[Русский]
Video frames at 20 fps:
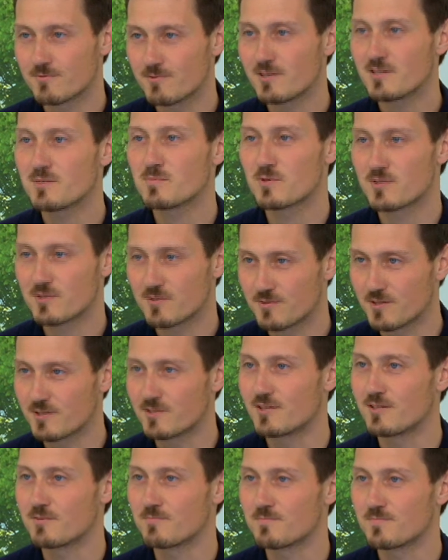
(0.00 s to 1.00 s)

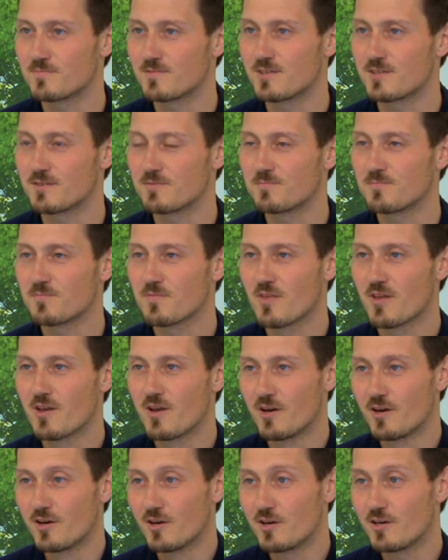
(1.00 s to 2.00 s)
Танцевально-образовательным. Почему? Да.
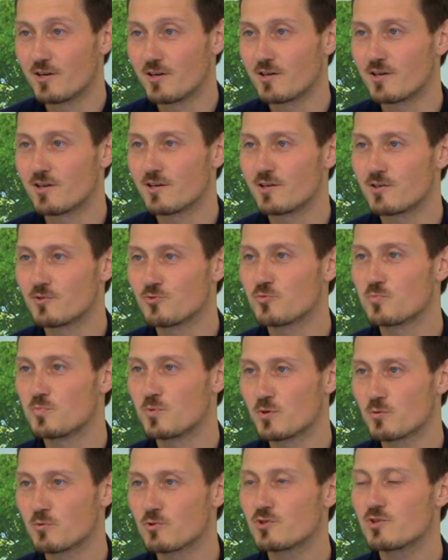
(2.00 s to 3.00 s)
А, ну, в
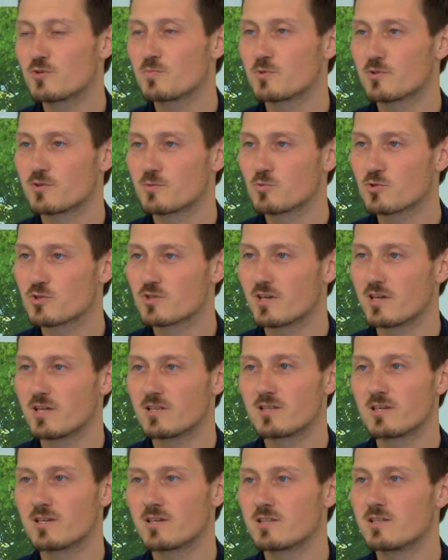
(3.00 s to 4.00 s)
первую очередь, потому что
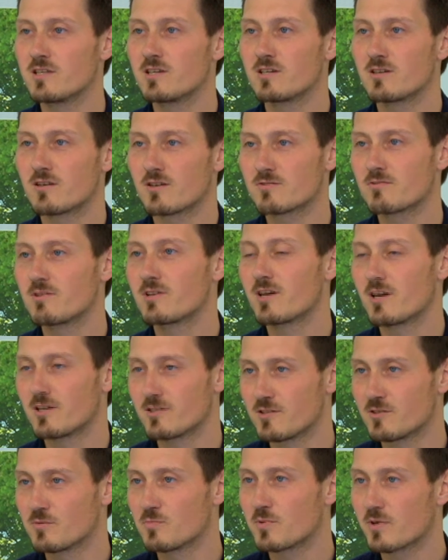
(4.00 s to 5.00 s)
это не
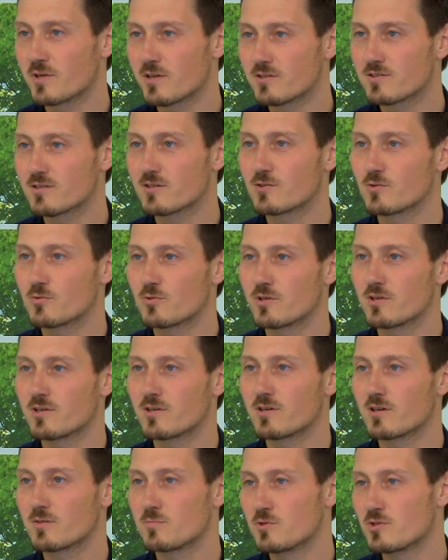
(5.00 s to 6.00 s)
развлекательный проект, который,
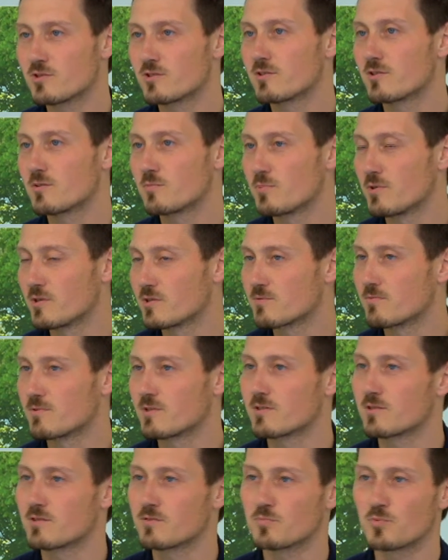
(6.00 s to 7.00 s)
как обычно, там
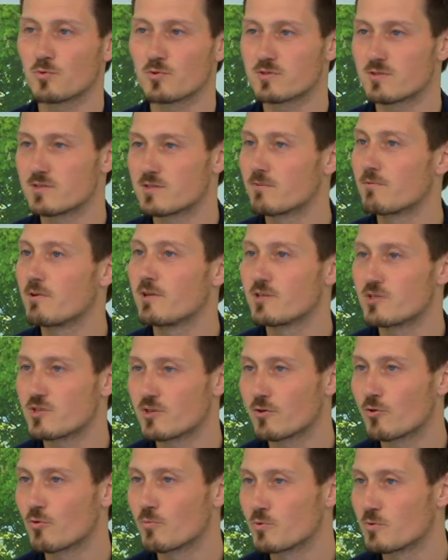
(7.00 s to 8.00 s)
призван просто завлечь
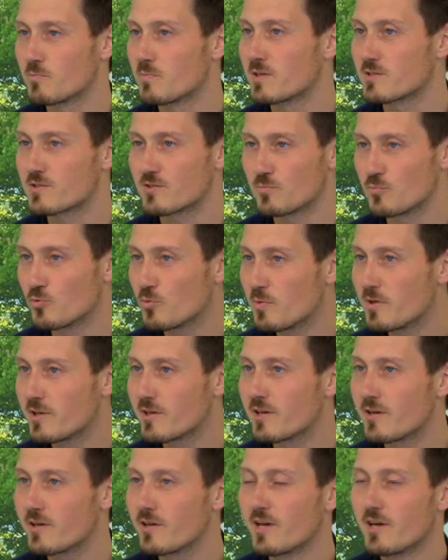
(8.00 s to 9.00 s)
огромные массы
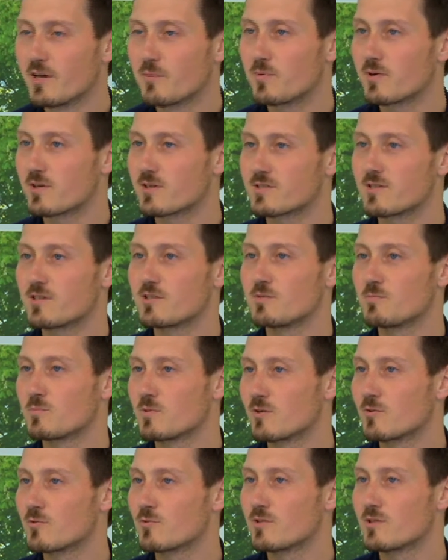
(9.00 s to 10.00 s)
публики, показать им
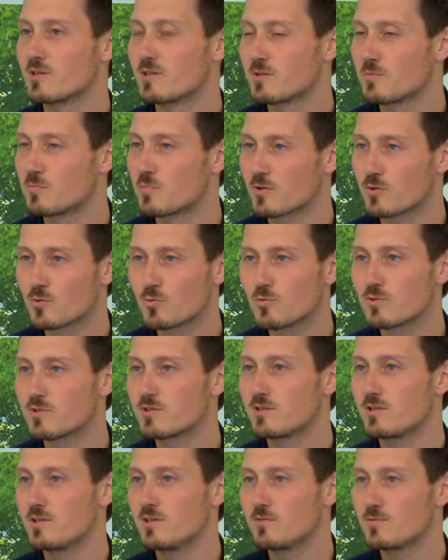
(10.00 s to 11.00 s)
какой-то
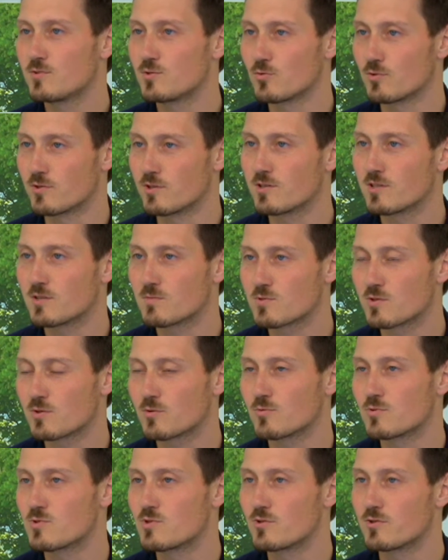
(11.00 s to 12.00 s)
продукт, и все, и на этом
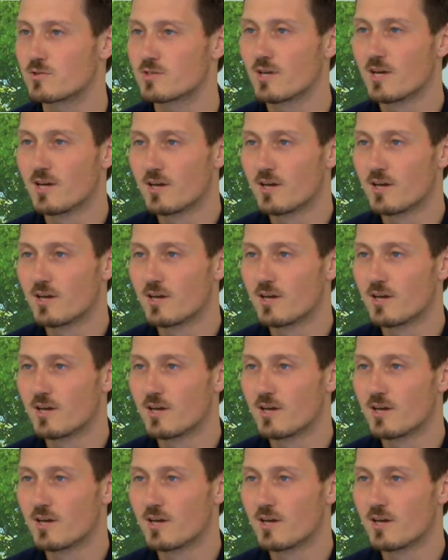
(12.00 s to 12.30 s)
закончилось.